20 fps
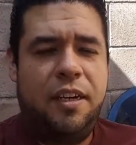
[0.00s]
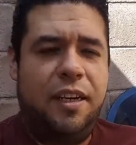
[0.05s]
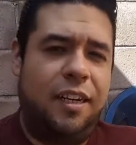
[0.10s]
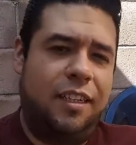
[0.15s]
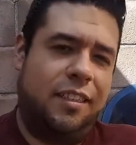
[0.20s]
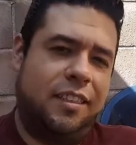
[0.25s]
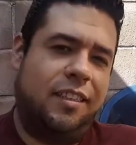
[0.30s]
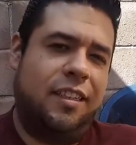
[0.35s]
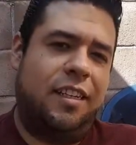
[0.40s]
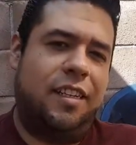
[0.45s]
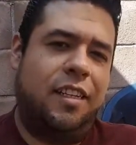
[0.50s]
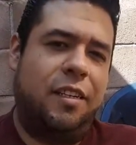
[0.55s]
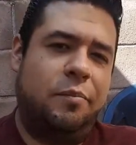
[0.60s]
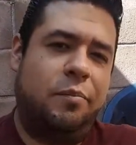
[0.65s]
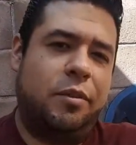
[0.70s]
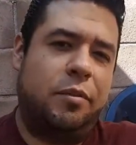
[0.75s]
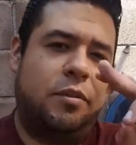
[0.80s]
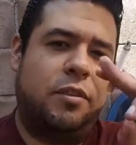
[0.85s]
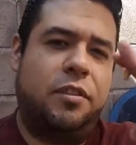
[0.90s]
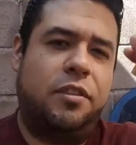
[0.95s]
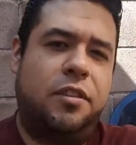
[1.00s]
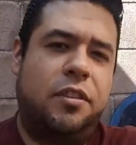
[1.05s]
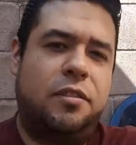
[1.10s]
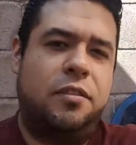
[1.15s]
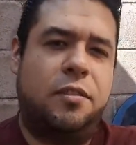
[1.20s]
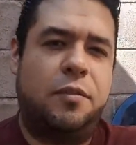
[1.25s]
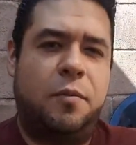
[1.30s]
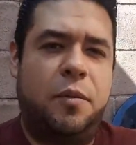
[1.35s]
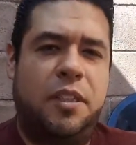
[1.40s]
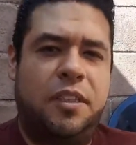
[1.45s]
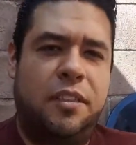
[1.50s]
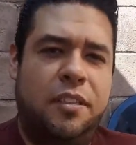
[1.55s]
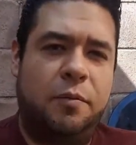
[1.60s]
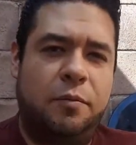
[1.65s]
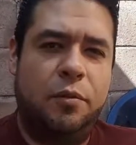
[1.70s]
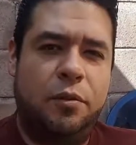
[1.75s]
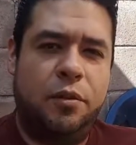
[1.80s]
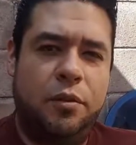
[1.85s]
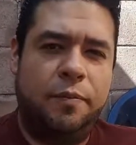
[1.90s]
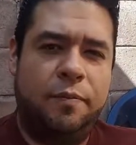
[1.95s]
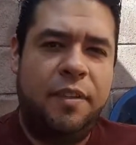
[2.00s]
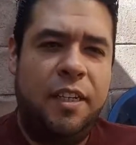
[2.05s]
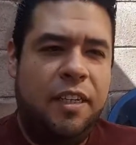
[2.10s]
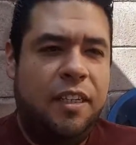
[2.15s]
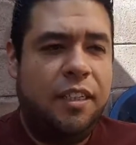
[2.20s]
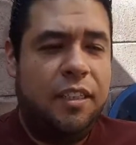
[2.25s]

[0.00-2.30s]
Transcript: Así de que, pues bueno chicos, cuídense mucho.